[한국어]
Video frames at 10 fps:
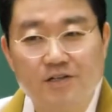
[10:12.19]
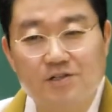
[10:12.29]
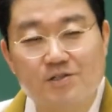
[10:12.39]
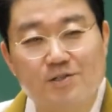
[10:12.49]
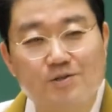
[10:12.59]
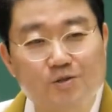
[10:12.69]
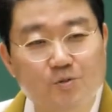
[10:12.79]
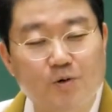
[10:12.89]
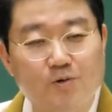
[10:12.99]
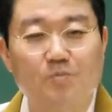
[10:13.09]
쓸 줄을
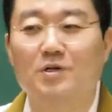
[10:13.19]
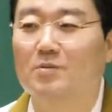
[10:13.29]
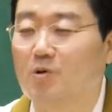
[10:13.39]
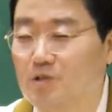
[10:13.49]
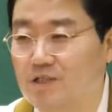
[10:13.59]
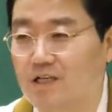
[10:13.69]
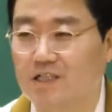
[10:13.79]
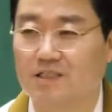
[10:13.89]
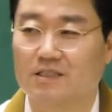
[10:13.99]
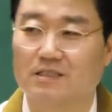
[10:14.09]
모르고 빌어먹고 다닌다
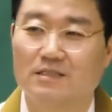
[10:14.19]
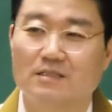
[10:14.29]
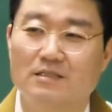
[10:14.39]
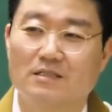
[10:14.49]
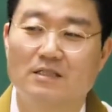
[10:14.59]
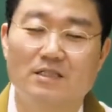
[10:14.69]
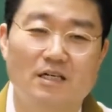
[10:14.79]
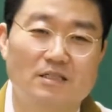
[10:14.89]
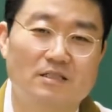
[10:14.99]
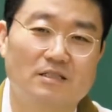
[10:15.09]
이게
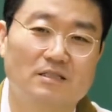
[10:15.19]
거지같이